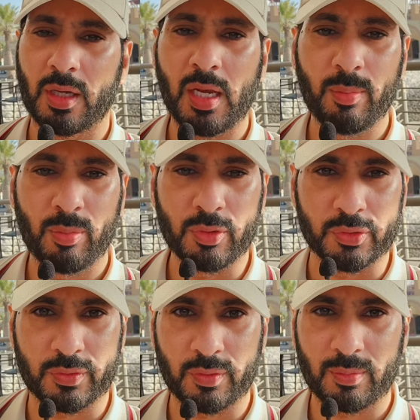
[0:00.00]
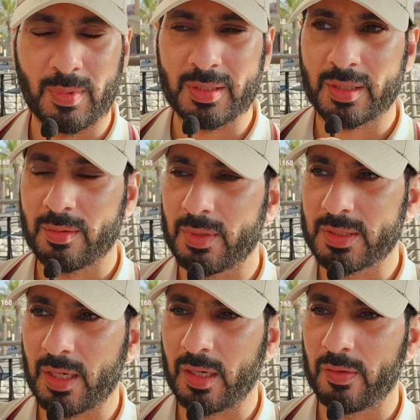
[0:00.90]
قلب موسكو ما ما
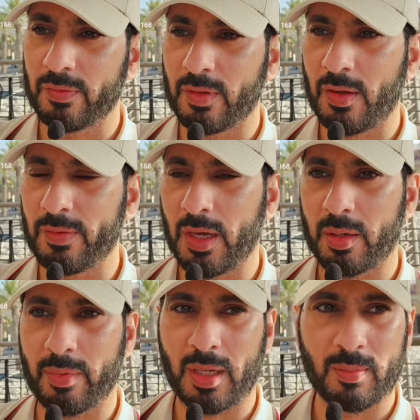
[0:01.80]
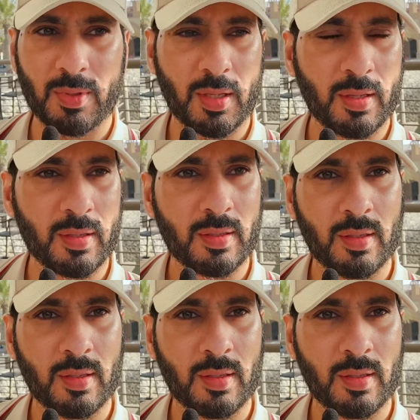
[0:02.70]
صار لا في حرب عالميه